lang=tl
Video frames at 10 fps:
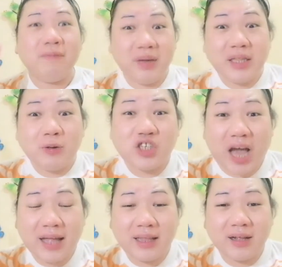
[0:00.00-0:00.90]
video
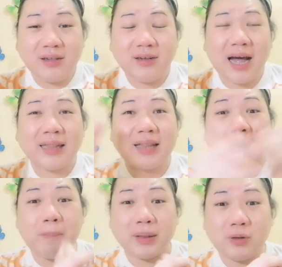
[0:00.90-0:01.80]
channel at
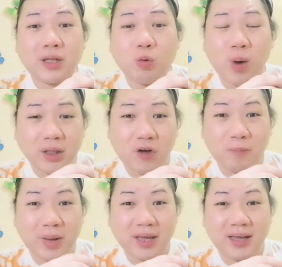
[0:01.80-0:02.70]
nakapanood ng one
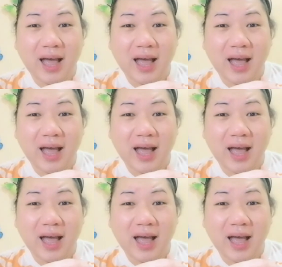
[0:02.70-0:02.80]
of my